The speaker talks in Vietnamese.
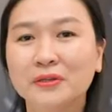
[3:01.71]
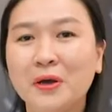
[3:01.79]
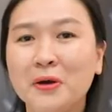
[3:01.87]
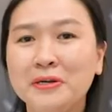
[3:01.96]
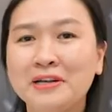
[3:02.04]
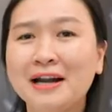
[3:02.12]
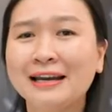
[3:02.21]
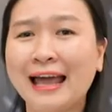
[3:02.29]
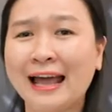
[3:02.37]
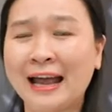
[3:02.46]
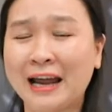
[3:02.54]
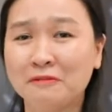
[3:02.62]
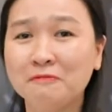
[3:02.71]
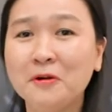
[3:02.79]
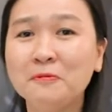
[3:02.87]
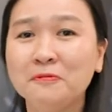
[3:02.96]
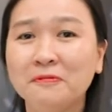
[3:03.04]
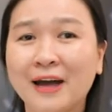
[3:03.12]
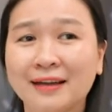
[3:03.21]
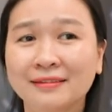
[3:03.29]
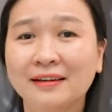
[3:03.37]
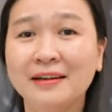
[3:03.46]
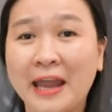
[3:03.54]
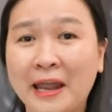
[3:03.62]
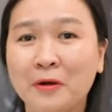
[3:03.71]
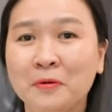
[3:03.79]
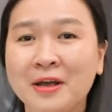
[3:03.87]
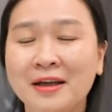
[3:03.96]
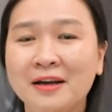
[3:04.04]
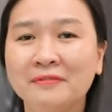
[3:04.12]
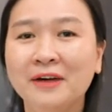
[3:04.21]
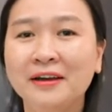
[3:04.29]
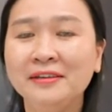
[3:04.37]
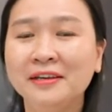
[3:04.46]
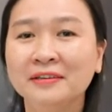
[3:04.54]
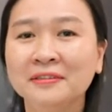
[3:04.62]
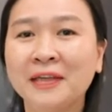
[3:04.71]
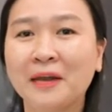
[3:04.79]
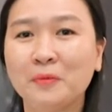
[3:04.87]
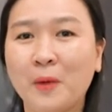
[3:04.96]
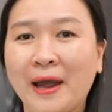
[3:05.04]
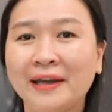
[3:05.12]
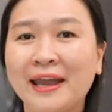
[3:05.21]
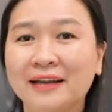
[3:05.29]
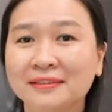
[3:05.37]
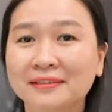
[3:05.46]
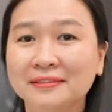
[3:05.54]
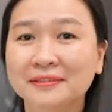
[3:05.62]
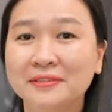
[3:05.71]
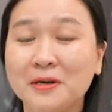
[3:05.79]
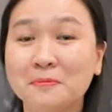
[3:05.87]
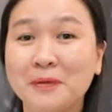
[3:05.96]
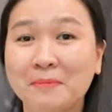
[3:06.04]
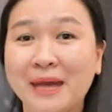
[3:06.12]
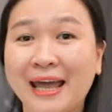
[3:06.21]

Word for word: Tôi rất là hạnh phúc và tự hào với những thành quả đạt được trong năm